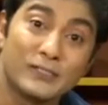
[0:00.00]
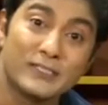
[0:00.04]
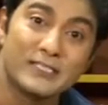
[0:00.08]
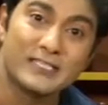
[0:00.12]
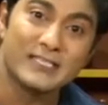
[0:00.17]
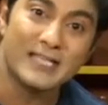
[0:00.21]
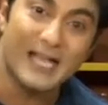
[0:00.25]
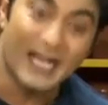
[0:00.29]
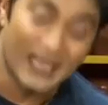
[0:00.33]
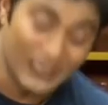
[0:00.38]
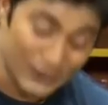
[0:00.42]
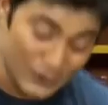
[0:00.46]

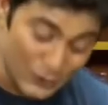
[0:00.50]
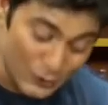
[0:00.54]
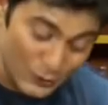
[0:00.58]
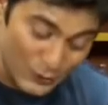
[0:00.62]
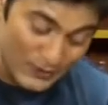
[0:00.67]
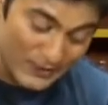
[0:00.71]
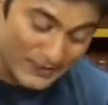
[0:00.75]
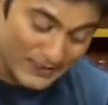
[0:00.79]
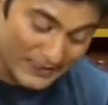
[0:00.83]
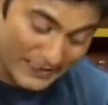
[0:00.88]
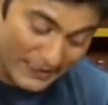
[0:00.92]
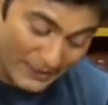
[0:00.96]
నుంచి ఆ
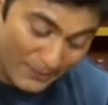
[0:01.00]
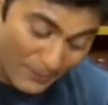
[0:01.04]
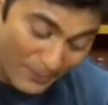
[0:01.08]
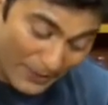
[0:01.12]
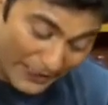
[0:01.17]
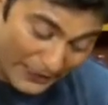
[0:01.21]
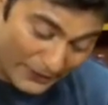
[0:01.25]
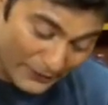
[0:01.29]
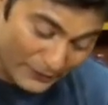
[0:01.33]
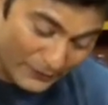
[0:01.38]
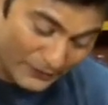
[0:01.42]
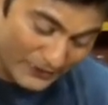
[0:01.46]
జ్యూసెస్ అన్నీ
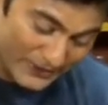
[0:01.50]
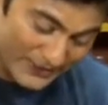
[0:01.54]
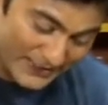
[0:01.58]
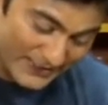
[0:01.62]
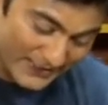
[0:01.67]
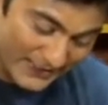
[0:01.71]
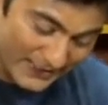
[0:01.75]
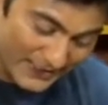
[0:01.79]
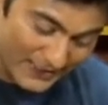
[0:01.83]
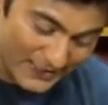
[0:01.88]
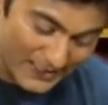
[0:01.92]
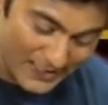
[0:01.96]
బయటకు
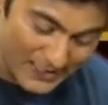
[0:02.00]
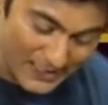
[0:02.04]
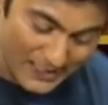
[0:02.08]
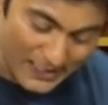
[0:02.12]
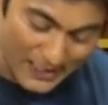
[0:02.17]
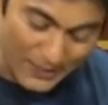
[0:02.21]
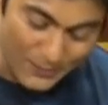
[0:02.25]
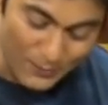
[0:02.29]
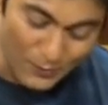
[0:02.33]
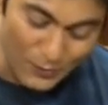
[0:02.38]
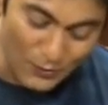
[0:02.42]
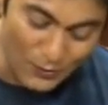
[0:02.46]
వచ్చేస్తాయి
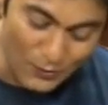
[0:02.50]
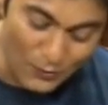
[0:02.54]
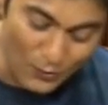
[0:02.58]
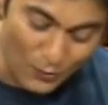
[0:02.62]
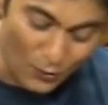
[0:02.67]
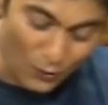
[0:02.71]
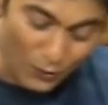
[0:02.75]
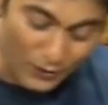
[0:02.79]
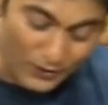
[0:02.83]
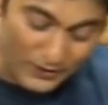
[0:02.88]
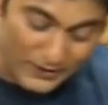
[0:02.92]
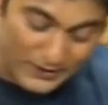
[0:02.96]
ఇప్పుడు
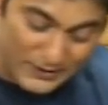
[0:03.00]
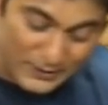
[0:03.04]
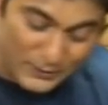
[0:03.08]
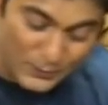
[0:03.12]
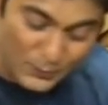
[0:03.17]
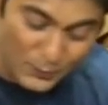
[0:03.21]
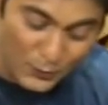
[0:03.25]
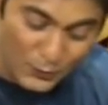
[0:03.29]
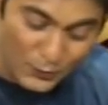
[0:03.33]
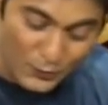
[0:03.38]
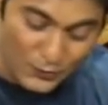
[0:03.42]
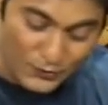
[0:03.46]
ఒక
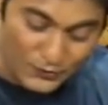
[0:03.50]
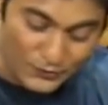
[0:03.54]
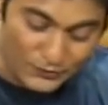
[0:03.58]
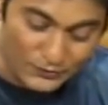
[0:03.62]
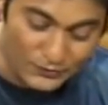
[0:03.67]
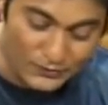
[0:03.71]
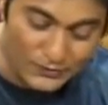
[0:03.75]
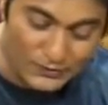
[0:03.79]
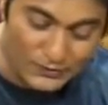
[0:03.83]
స్పూను